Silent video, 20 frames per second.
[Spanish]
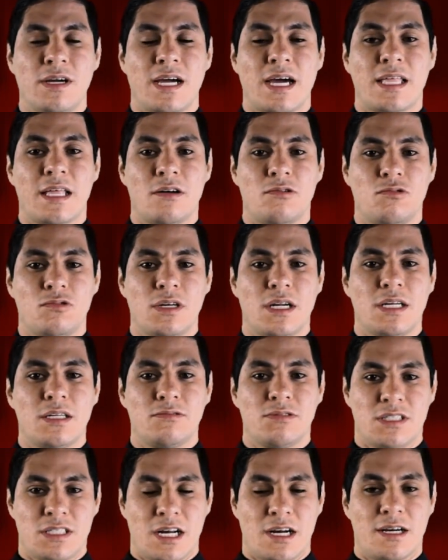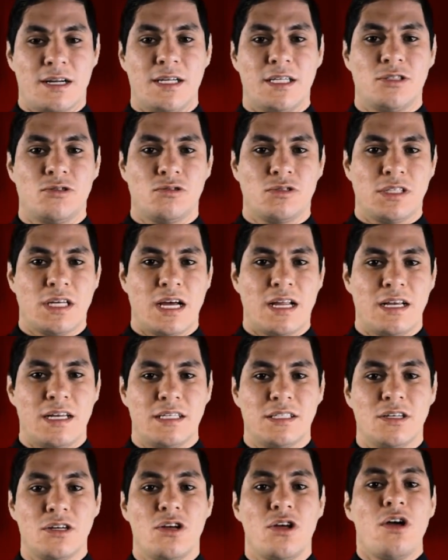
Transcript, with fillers: cada una de nuestras redes sociales.